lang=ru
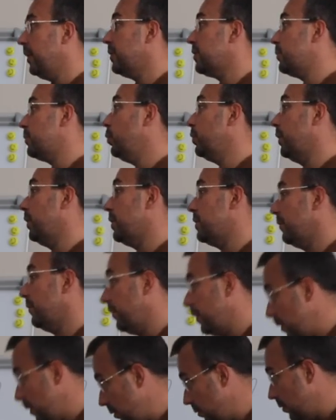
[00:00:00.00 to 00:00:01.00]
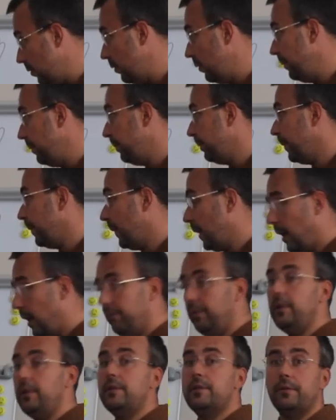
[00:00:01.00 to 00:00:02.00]
Смотрите в книгу, а
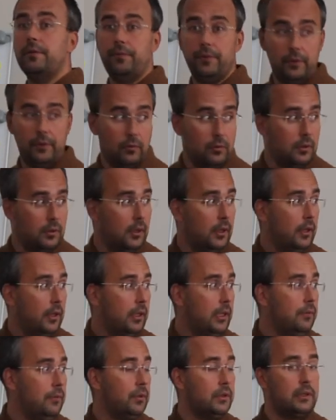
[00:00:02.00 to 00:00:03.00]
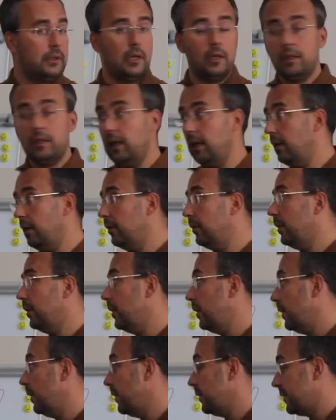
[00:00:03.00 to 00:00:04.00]
видите фигу. И вот тогда
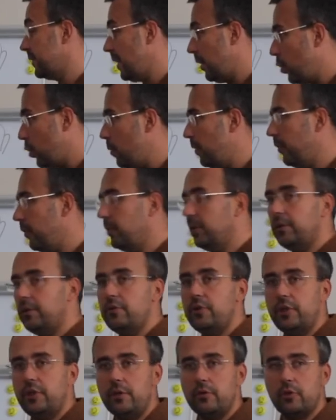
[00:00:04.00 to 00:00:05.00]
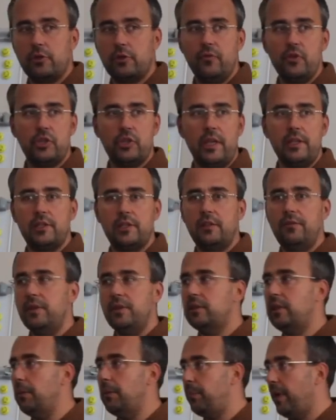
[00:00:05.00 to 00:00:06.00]
э, знакомо вам это ощущение, что вы читаете
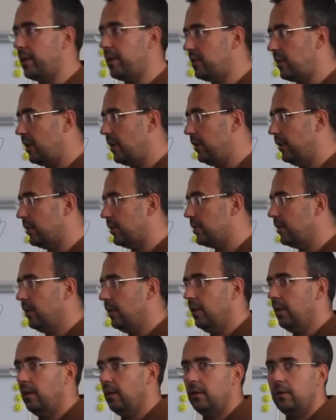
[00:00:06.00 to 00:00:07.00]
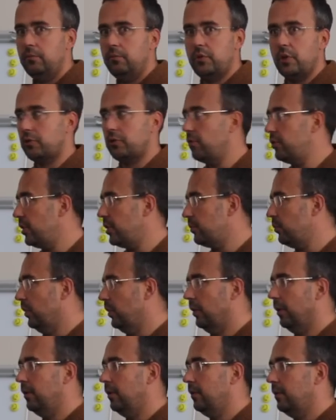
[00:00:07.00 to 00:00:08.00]
2-3-5 страниц. Хотя что сейчас
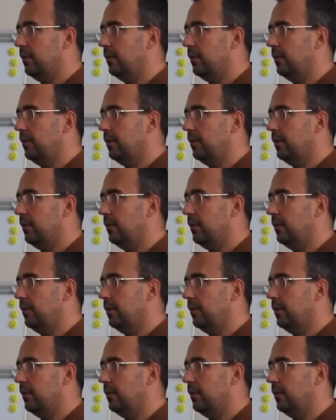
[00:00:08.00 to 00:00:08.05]
было?